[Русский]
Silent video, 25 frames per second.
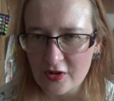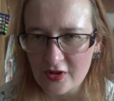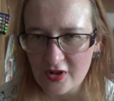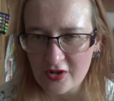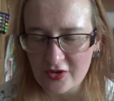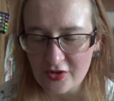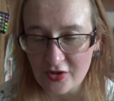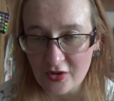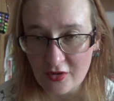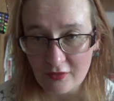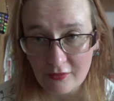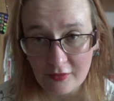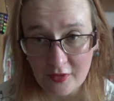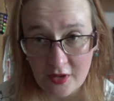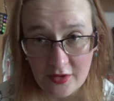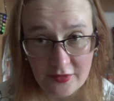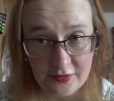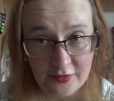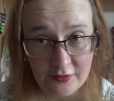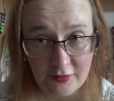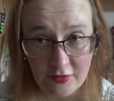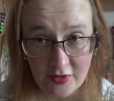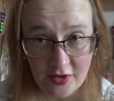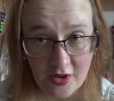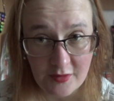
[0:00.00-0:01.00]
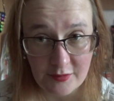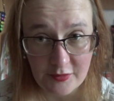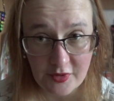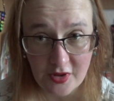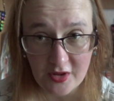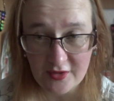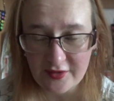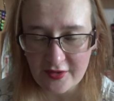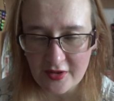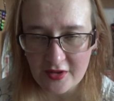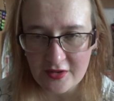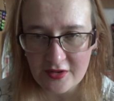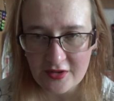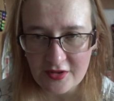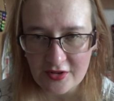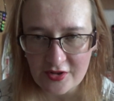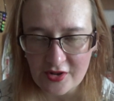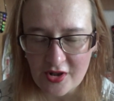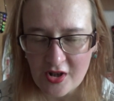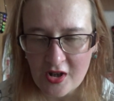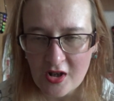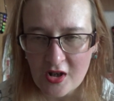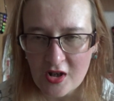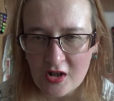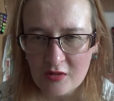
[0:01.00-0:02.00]
ради. Я раз, внезапно она есть.
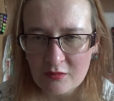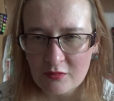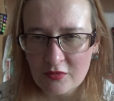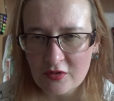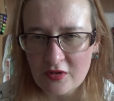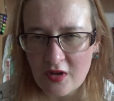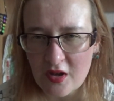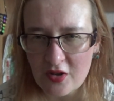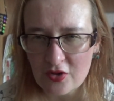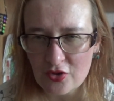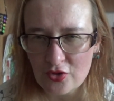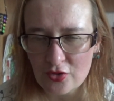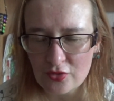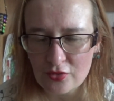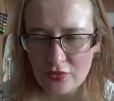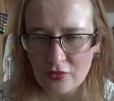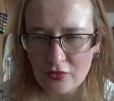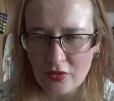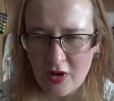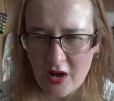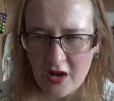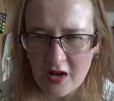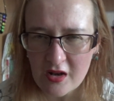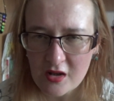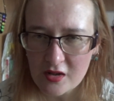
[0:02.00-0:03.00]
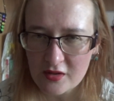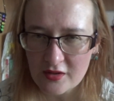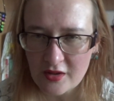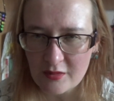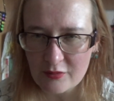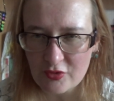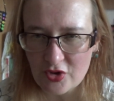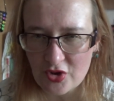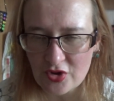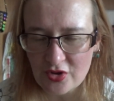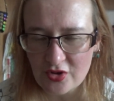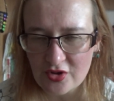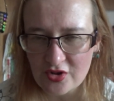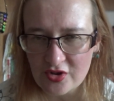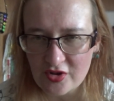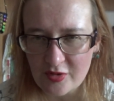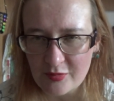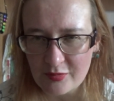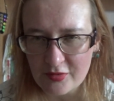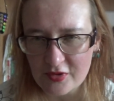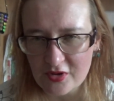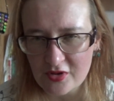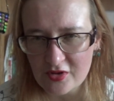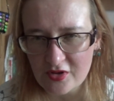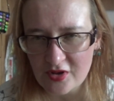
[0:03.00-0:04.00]
Была еще другая, там
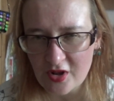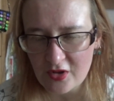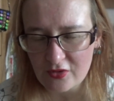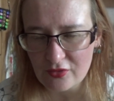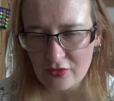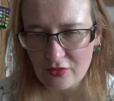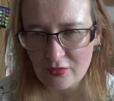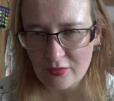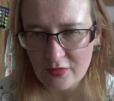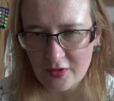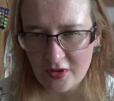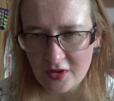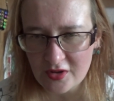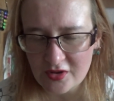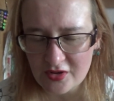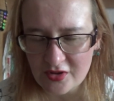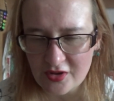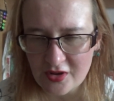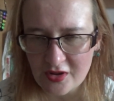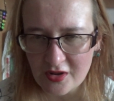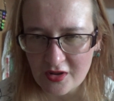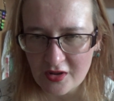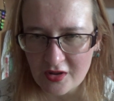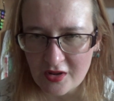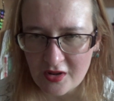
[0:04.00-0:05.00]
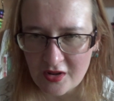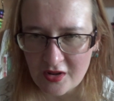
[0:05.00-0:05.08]
450 рублей за